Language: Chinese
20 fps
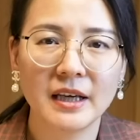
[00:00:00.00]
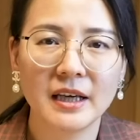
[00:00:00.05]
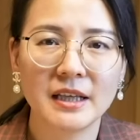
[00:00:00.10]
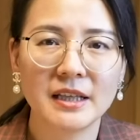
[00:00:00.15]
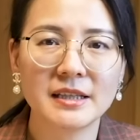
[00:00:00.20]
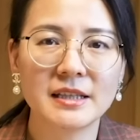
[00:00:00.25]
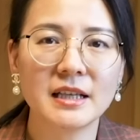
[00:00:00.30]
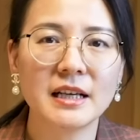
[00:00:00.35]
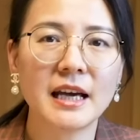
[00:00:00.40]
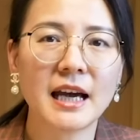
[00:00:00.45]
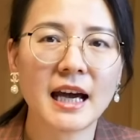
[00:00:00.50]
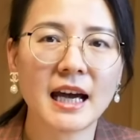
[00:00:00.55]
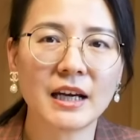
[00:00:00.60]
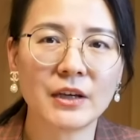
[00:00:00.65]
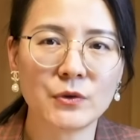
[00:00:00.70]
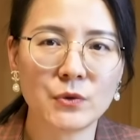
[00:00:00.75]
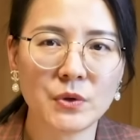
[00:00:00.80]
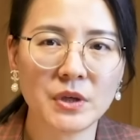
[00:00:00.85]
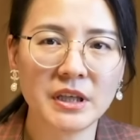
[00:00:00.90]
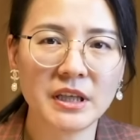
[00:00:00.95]
以色列海
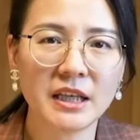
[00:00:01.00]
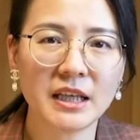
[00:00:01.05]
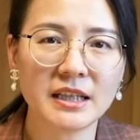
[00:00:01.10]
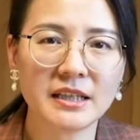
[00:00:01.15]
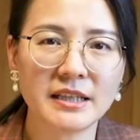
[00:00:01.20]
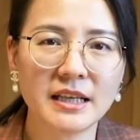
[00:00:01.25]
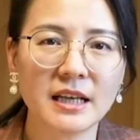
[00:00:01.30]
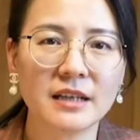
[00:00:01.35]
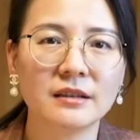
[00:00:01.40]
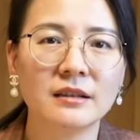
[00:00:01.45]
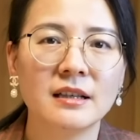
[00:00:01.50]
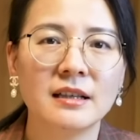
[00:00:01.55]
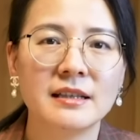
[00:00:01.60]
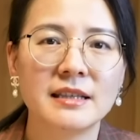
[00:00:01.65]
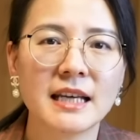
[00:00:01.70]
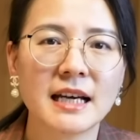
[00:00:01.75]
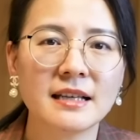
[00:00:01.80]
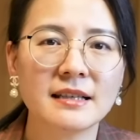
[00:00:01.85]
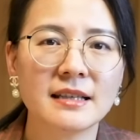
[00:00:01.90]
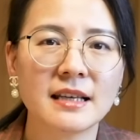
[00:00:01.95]
军也向
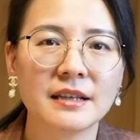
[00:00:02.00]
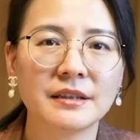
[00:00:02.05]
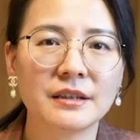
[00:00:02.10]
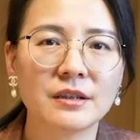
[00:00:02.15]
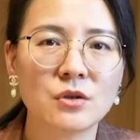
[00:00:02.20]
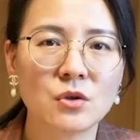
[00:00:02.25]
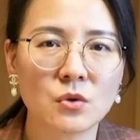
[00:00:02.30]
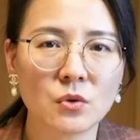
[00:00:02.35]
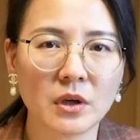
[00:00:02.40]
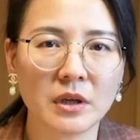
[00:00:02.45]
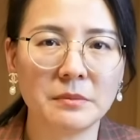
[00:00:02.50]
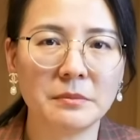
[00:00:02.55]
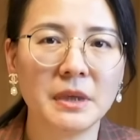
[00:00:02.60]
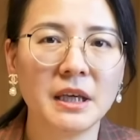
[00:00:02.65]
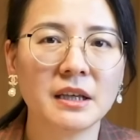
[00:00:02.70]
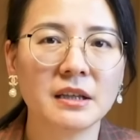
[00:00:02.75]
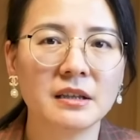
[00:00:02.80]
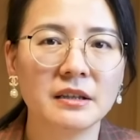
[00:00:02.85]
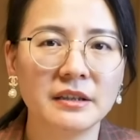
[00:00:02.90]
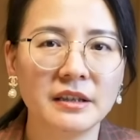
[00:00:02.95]
加萨的水
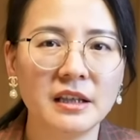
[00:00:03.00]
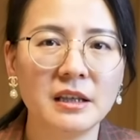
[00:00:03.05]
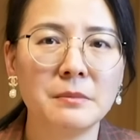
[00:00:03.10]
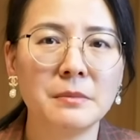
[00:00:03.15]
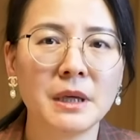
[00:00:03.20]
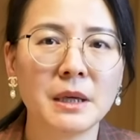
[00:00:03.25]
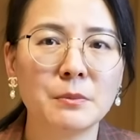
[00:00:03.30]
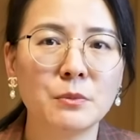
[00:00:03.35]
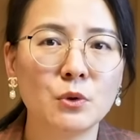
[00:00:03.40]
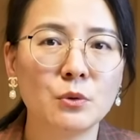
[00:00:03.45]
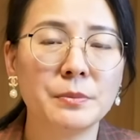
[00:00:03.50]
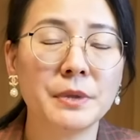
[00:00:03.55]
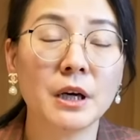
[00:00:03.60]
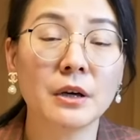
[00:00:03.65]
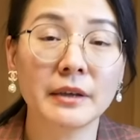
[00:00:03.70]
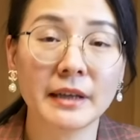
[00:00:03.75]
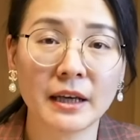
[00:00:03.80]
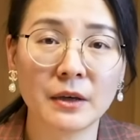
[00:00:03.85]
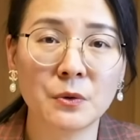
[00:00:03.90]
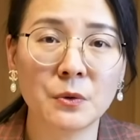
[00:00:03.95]
面和地面目标
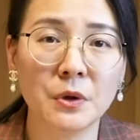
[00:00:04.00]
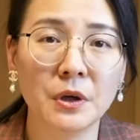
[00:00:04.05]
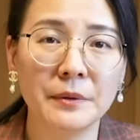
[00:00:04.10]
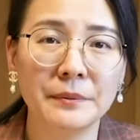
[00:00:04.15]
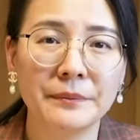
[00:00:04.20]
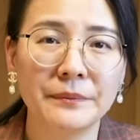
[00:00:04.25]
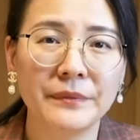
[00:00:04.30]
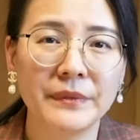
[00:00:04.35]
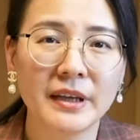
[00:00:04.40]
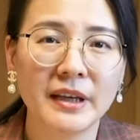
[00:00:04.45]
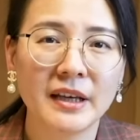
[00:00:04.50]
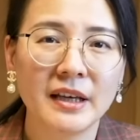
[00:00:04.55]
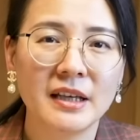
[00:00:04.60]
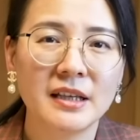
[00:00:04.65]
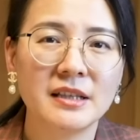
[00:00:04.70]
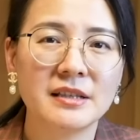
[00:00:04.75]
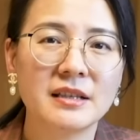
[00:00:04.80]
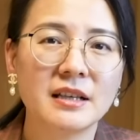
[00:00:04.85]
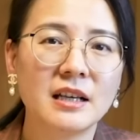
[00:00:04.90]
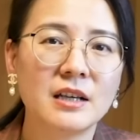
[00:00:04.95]
开火。
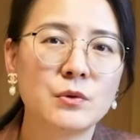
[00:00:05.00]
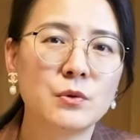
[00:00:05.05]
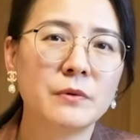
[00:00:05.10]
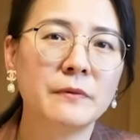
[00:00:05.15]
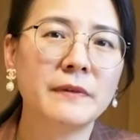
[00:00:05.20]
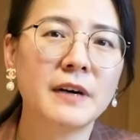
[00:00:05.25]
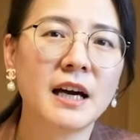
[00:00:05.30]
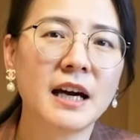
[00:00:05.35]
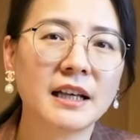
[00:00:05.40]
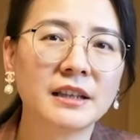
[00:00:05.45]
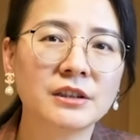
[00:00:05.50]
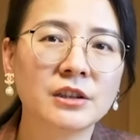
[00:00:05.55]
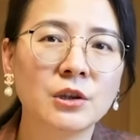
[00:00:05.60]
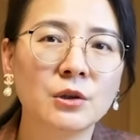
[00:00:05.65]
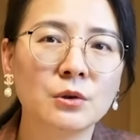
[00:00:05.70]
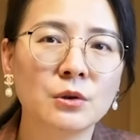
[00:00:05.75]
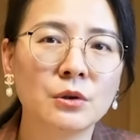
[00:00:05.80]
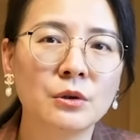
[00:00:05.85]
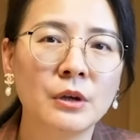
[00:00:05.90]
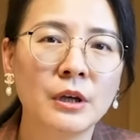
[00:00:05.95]
以色列军方还透
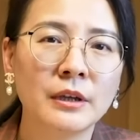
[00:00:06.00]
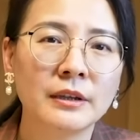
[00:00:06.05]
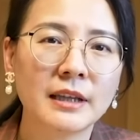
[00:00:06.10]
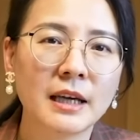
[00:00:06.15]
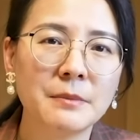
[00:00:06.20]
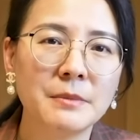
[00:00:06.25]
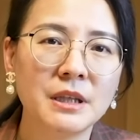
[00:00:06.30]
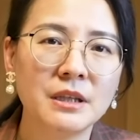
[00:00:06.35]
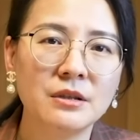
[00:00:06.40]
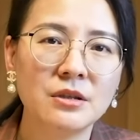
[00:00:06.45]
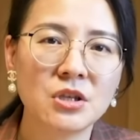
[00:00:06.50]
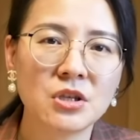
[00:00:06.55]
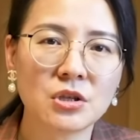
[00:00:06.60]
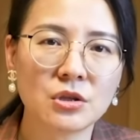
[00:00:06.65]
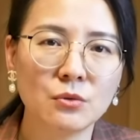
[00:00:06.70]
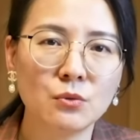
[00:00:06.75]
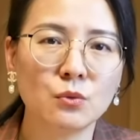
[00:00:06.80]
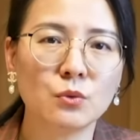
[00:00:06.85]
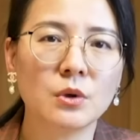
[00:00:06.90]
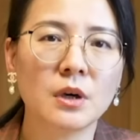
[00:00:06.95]
露，他们
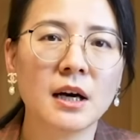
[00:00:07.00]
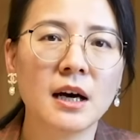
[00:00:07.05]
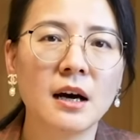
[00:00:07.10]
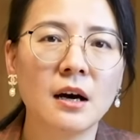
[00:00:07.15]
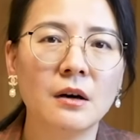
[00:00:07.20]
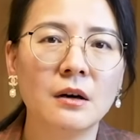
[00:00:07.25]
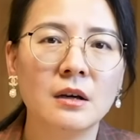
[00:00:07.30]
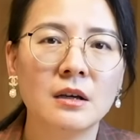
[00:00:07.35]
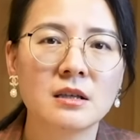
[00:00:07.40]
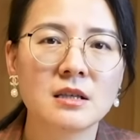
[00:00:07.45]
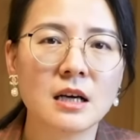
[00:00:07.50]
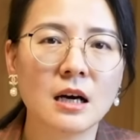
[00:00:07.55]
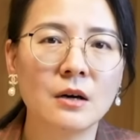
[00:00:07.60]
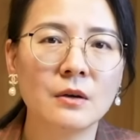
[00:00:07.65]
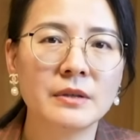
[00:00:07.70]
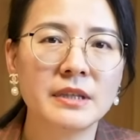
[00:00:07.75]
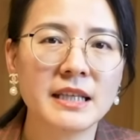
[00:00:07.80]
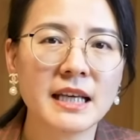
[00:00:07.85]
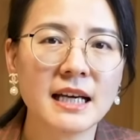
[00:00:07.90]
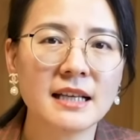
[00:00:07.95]
15号
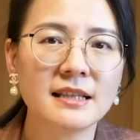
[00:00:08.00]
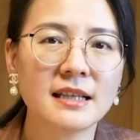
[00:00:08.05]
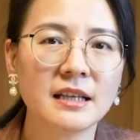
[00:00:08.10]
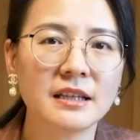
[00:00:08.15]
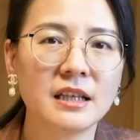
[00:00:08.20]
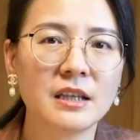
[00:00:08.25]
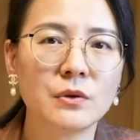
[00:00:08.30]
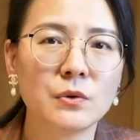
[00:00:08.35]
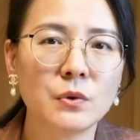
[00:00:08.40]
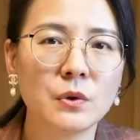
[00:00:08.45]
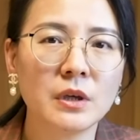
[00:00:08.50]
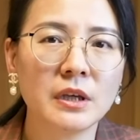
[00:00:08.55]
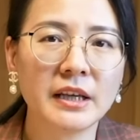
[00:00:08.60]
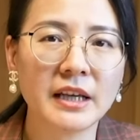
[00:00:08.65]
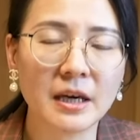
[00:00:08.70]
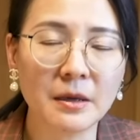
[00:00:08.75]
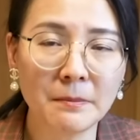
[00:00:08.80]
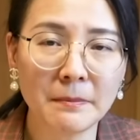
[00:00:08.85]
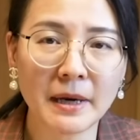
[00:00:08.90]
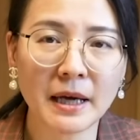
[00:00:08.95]
朝加萨地区
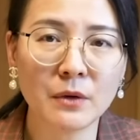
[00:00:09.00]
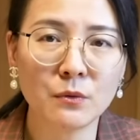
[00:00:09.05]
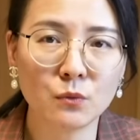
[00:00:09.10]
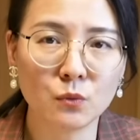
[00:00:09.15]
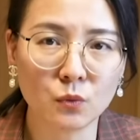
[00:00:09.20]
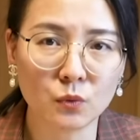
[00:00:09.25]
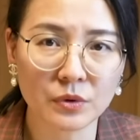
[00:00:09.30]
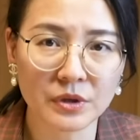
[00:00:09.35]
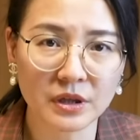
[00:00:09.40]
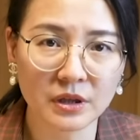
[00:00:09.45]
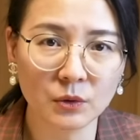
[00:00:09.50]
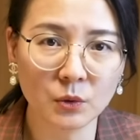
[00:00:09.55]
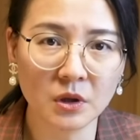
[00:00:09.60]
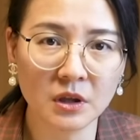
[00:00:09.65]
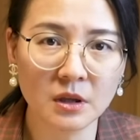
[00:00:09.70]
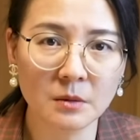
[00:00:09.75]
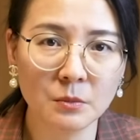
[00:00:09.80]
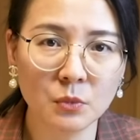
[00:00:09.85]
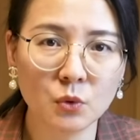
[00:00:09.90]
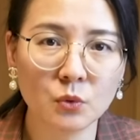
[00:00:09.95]
250多
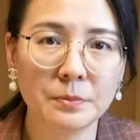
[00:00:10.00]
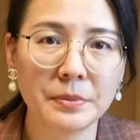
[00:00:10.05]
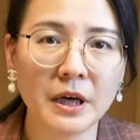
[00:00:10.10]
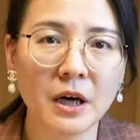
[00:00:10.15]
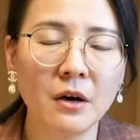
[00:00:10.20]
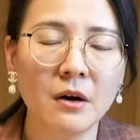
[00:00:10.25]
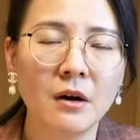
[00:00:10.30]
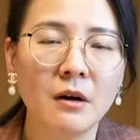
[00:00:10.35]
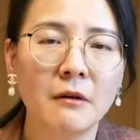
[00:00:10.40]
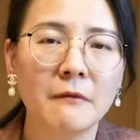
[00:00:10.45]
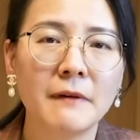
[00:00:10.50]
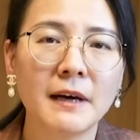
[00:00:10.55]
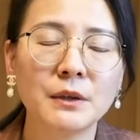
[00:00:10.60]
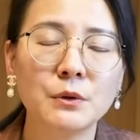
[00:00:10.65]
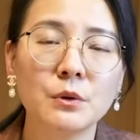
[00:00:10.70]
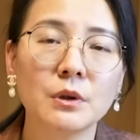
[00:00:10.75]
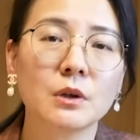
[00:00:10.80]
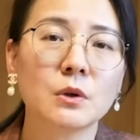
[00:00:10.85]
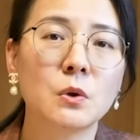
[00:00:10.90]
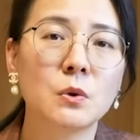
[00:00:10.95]
个目标发
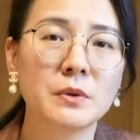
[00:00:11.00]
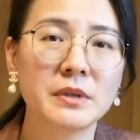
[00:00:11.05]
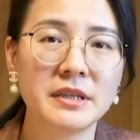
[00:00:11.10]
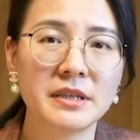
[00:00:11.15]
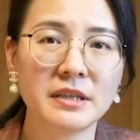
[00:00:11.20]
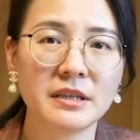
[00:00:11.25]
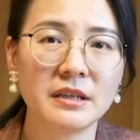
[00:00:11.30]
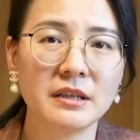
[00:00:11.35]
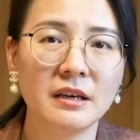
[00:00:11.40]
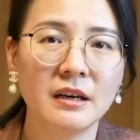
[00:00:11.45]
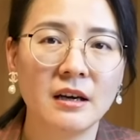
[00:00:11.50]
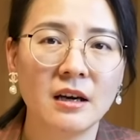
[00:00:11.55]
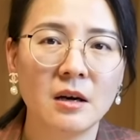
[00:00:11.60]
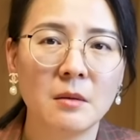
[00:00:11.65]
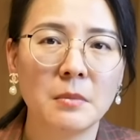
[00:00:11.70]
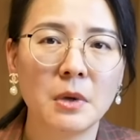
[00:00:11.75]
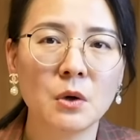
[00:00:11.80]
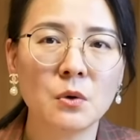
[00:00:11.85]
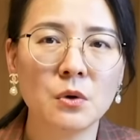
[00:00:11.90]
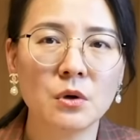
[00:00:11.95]
动了空袭，
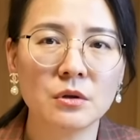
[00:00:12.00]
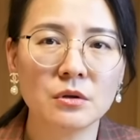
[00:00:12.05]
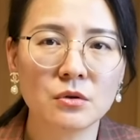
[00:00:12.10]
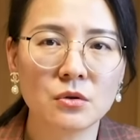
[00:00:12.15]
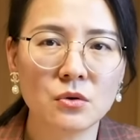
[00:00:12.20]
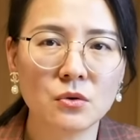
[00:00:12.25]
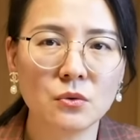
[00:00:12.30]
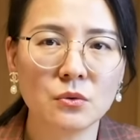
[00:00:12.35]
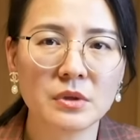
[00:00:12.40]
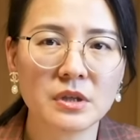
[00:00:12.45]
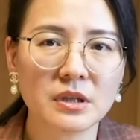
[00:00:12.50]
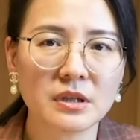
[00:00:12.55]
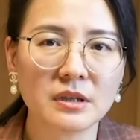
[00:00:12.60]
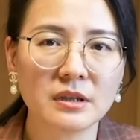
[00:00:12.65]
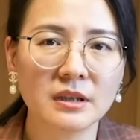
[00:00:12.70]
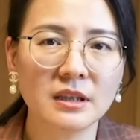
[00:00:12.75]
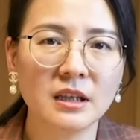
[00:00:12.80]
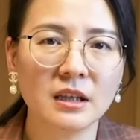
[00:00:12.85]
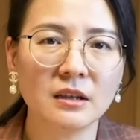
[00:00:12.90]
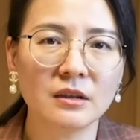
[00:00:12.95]
包括数
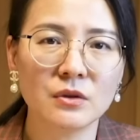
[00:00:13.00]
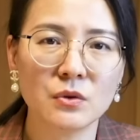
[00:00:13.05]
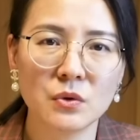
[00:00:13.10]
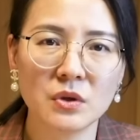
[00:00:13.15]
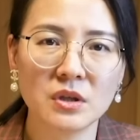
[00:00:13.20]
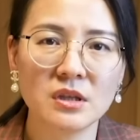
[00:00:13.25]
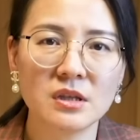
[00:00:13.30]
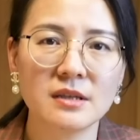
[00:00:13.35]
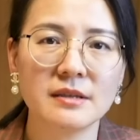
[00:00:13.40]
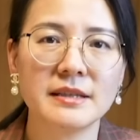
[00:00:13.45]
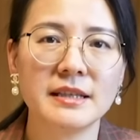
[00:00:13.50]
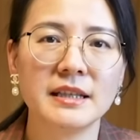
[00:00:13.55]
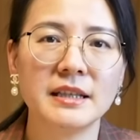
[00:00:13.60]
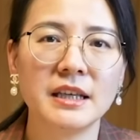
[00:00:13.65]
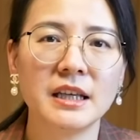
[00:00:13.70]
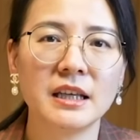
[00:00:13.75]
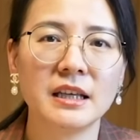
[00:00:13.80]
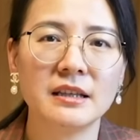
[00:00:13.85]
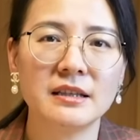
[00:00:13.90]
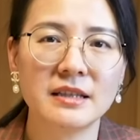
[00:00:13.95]
十个军事基
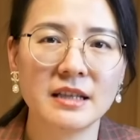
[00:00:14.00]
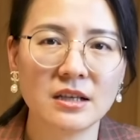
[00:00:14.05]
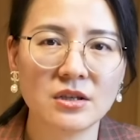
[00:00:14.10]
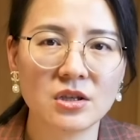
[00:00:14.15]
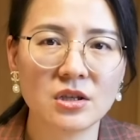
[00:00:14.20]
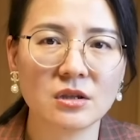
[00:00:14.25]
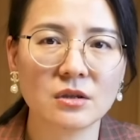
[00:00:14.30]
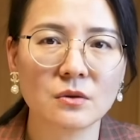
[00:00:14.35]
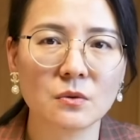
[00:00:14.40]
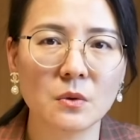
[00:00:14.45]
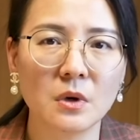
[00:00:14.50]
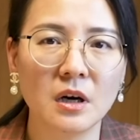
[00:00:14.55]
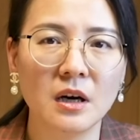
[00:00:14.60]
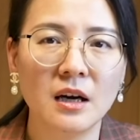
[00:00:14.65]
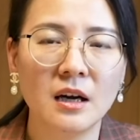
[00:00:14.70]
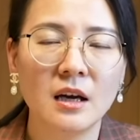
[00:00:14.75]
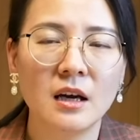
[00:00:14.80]
地、监视所、